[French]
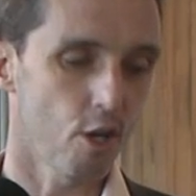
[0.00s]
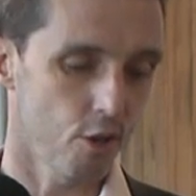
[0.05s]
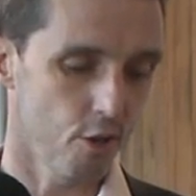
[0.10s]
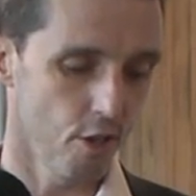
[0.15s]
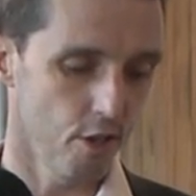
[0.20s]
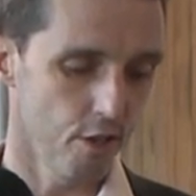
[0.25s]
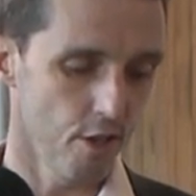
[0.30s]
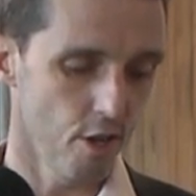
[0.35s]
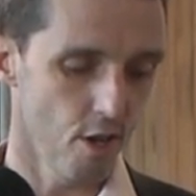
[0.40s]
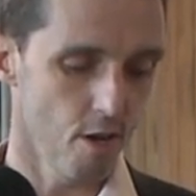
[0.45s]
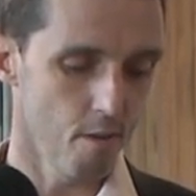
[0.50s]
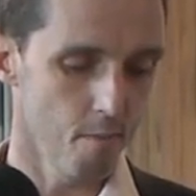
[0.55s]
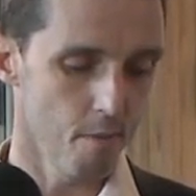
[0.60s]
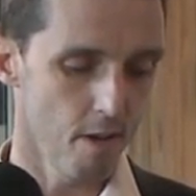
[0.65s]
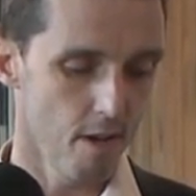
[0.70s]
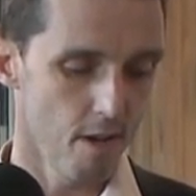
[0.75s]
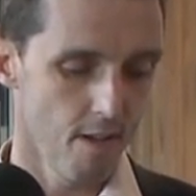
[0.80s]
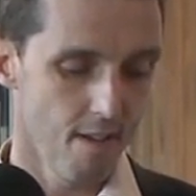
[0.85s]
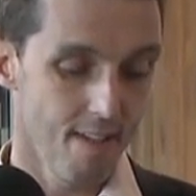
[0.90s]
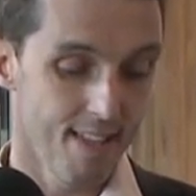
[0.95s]
autonomes,
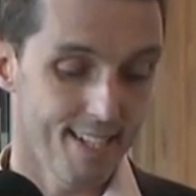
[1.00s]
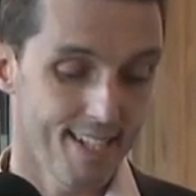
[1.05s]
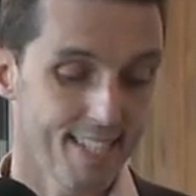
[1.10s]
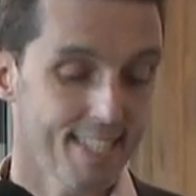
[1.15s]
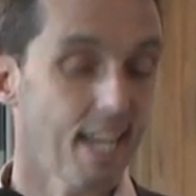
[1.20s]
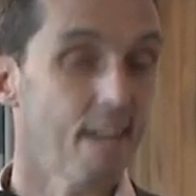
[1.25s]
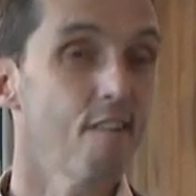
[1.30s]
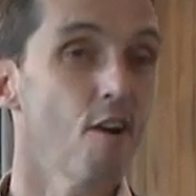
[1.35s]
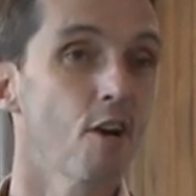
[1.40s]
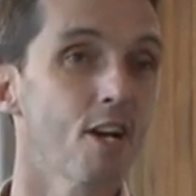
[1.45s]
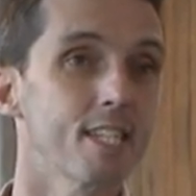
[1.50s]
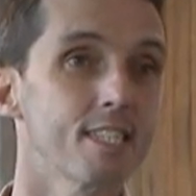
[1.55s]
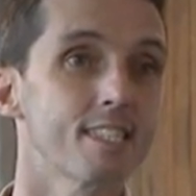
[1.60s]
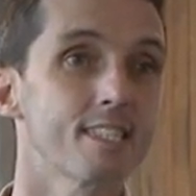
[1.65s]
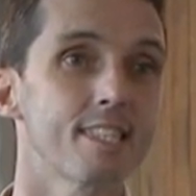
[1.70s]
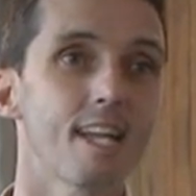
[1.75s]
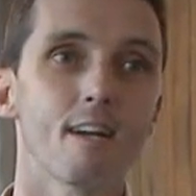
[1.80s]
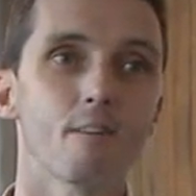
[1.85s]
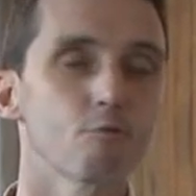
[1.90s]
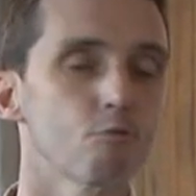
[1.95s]
les travailleurs à
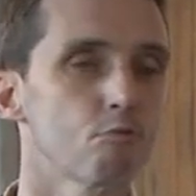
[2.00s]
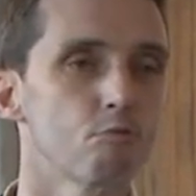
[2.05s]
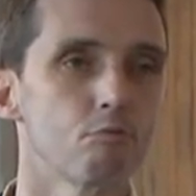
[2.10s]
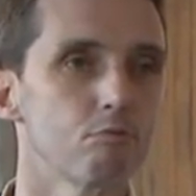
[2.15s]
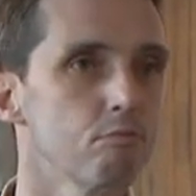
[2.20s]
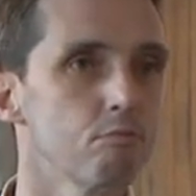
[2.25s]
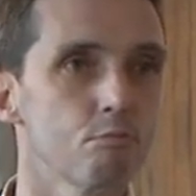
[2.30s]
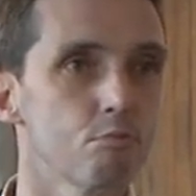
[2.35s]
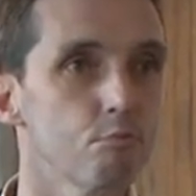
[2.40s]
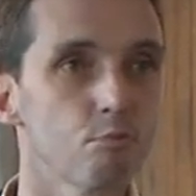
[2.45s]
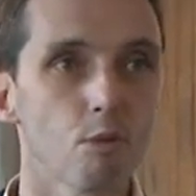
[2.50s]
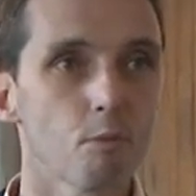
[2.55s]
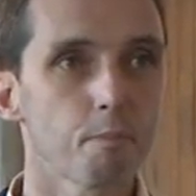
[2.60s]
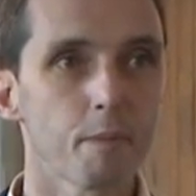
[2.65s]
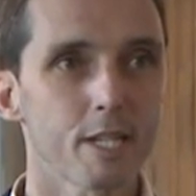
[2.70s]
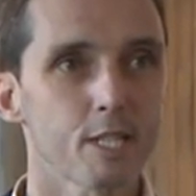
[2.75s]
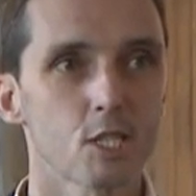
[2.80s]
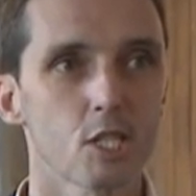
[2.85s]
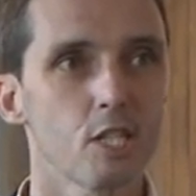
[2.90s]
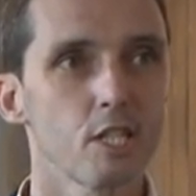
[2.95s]
distance ou toute autre
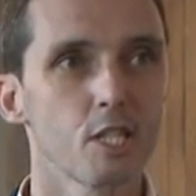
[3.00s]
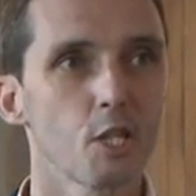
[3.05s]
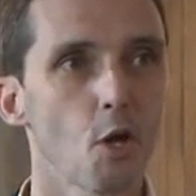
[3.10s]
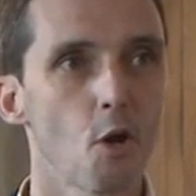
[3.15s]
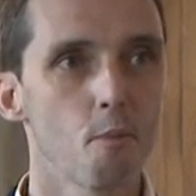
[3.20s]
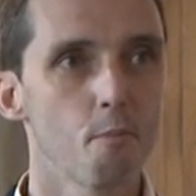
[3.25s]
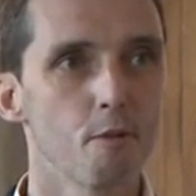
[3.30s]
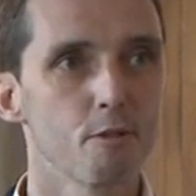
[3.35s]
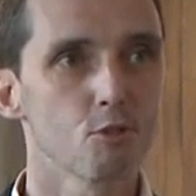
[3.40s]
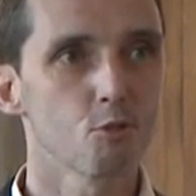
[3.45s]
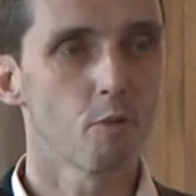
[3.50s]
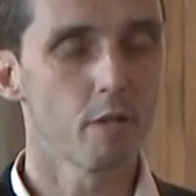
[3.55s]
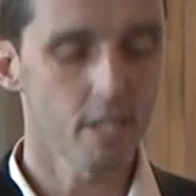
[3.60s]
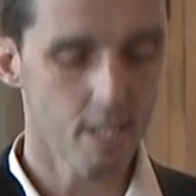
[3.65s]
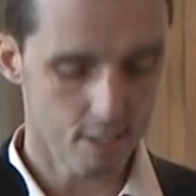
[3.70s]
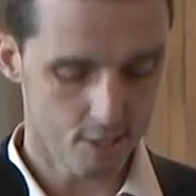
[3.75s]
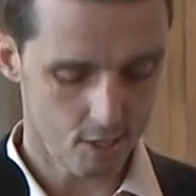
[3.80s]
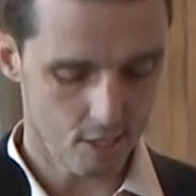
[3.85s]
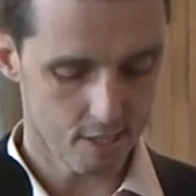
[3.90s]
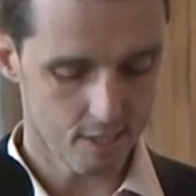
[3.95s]
personne qui a un besoin
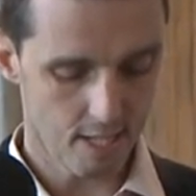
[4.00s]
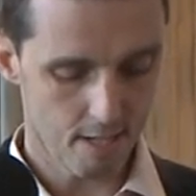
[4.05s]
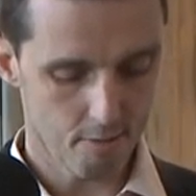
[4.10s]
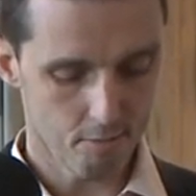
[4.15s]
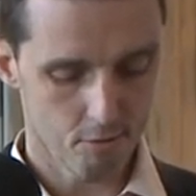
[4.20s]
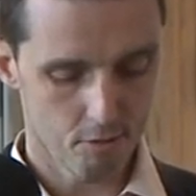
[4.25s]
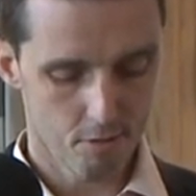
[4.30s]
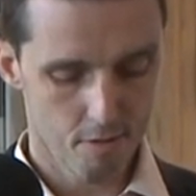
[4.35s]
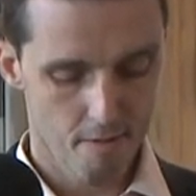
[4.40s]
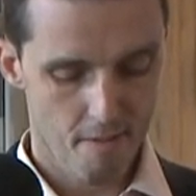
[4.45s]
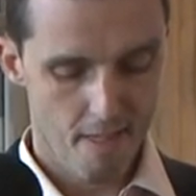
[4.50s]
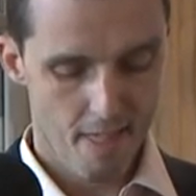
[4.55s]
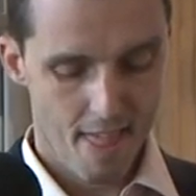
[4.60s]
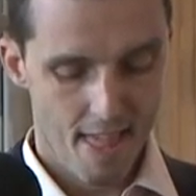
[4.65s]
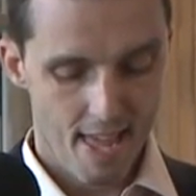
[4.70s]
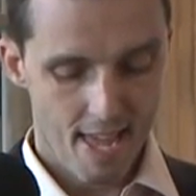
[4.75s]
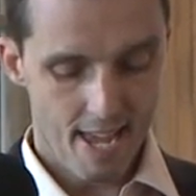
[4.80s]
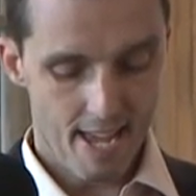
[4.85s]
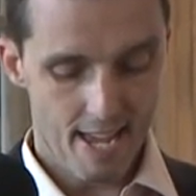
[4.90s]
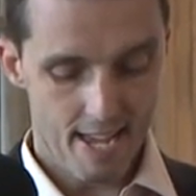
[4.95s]
dans ce sens.
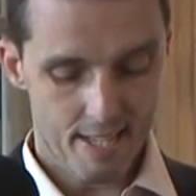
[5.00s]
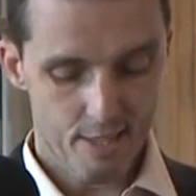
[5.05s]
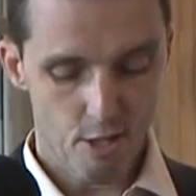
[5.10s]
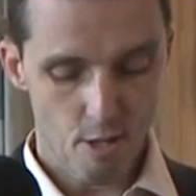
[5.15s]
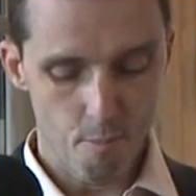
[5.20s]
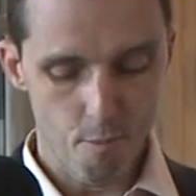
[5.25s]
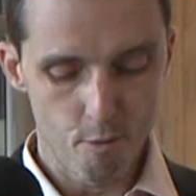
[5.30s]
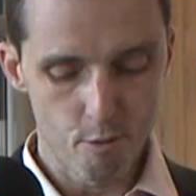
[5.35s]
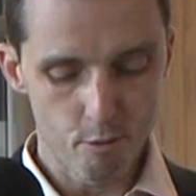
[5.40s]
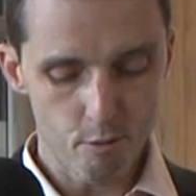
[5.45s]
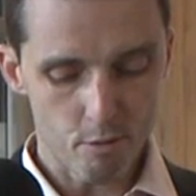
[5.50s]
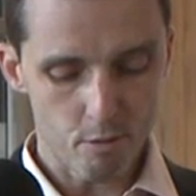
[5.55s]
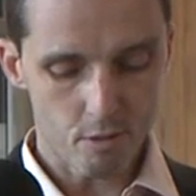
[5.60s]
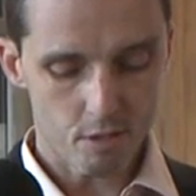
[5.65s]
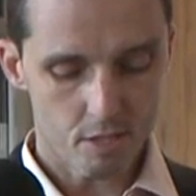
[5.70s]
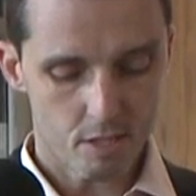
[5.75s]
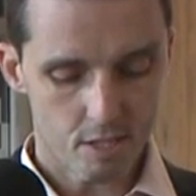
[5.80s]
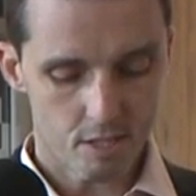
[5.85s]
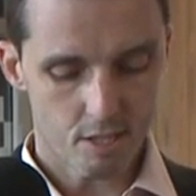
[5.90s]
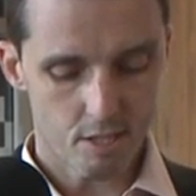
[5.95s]
Euh, de plus,
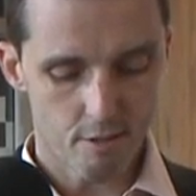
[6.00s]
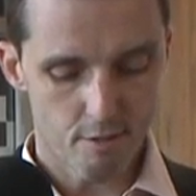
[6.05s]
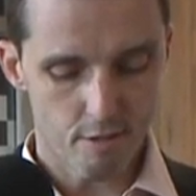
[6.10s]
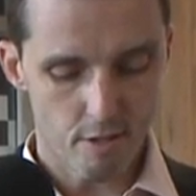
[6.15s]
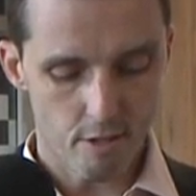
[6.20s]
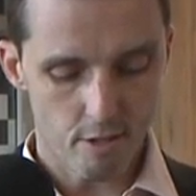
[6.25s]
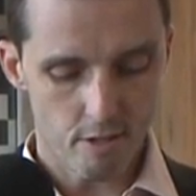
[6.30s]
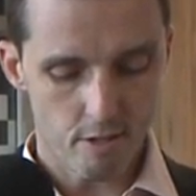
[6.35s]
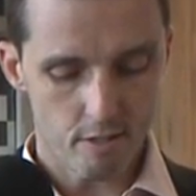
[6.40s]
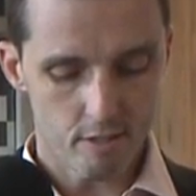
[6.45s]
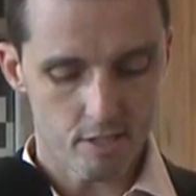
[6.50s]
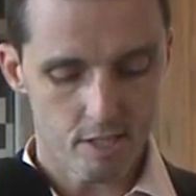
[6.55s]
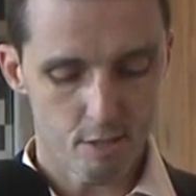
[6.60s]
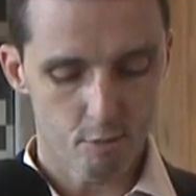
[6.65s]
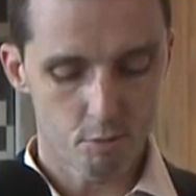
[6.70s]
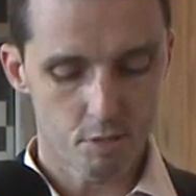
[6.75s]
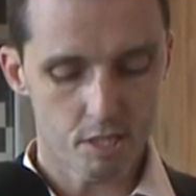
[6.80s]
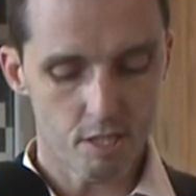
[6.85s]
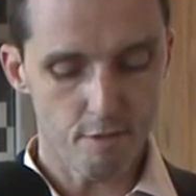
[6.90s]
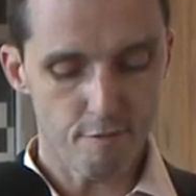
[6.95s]
c'est
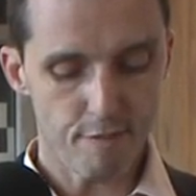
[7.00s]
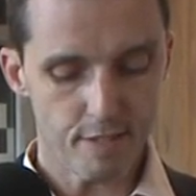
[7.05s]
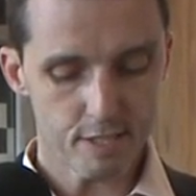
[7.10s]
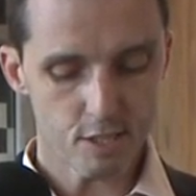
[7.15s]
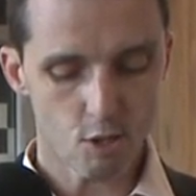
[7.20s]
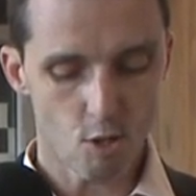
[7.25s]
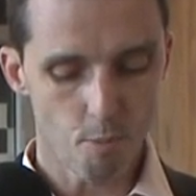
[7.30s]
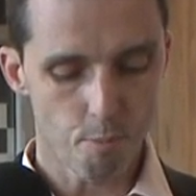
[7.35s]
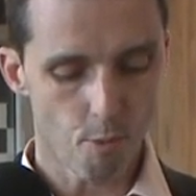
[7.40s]
aussi une façon